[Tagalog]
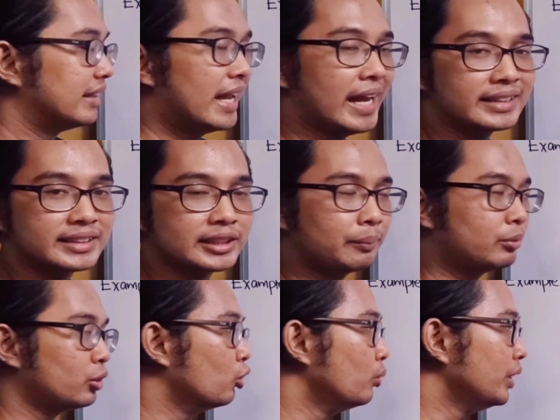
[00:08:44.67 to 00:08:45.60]
the x sub
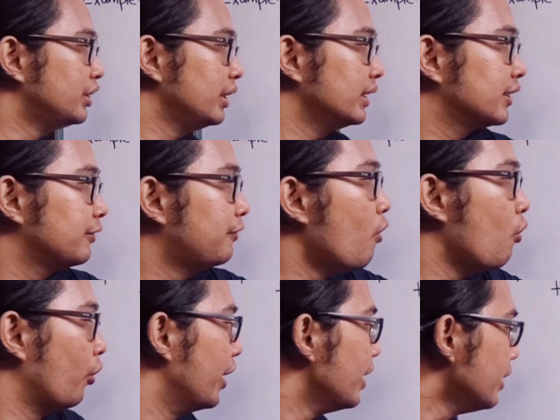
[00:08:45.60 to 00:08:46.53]
2 which is
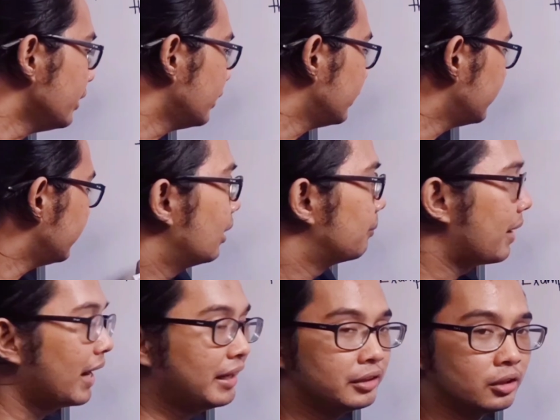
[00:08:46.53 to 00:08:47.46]
4
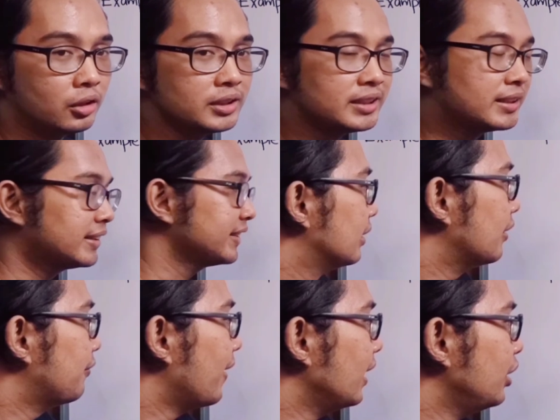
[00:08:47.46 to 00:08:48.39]
minus
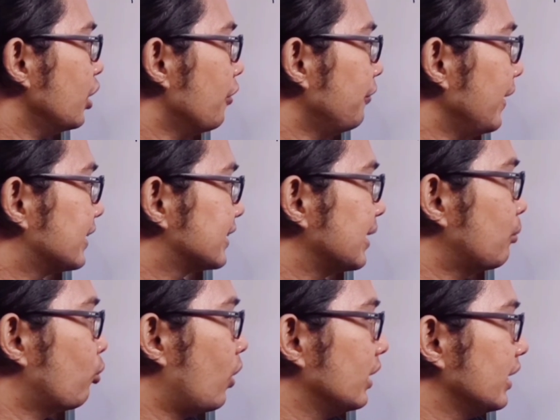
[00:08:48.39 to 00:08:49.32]
the value of x
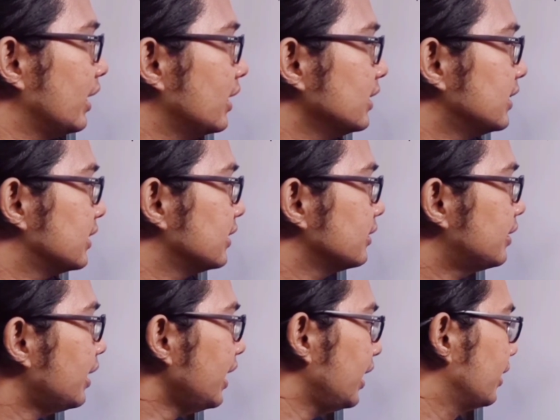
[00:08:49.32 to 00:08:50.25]
sub 1 is
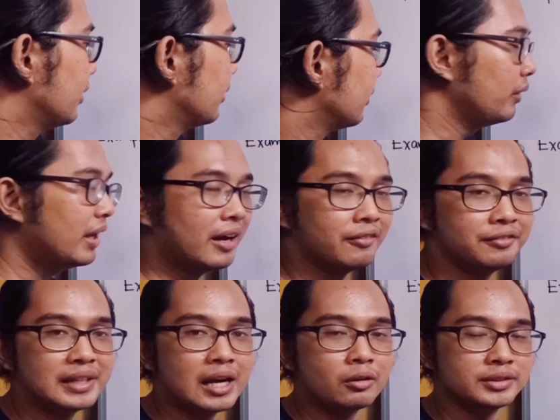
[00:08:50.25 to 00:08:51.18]
3. We have
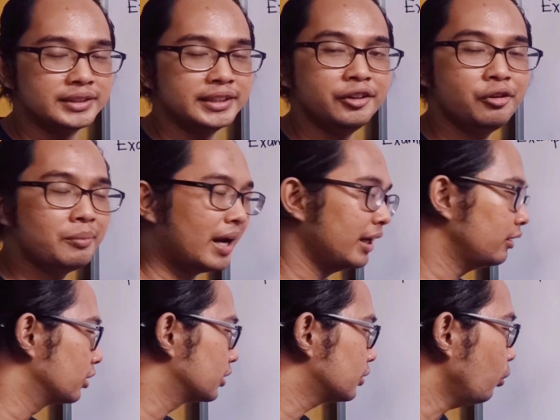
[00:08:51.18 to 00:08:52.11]
now 0
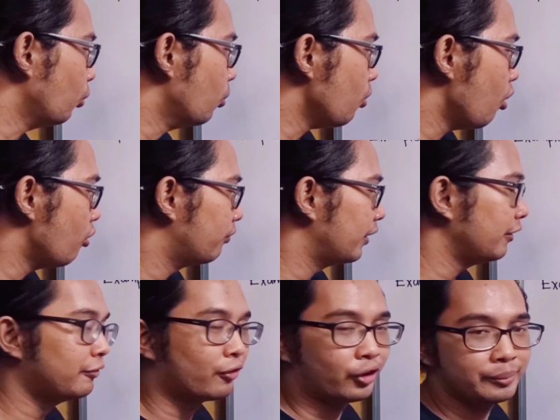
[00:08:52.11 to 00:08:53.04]
minus 2
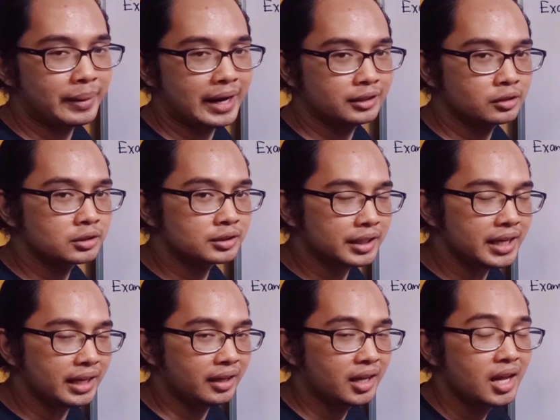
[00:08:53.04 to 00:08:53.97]
over 4 minus
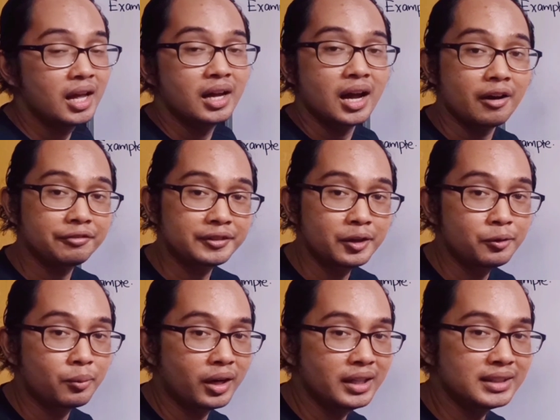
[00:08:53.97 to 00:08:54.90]
3.
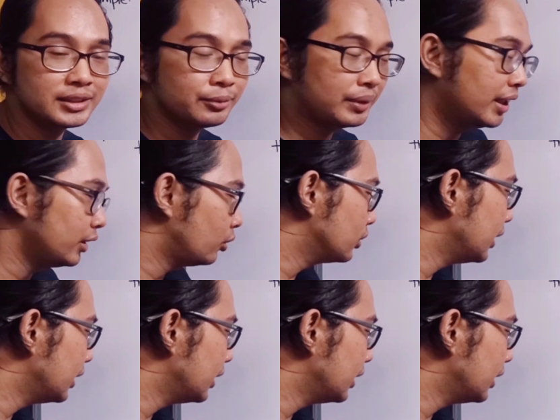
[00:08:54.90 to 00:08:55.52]
Afterwards, we need to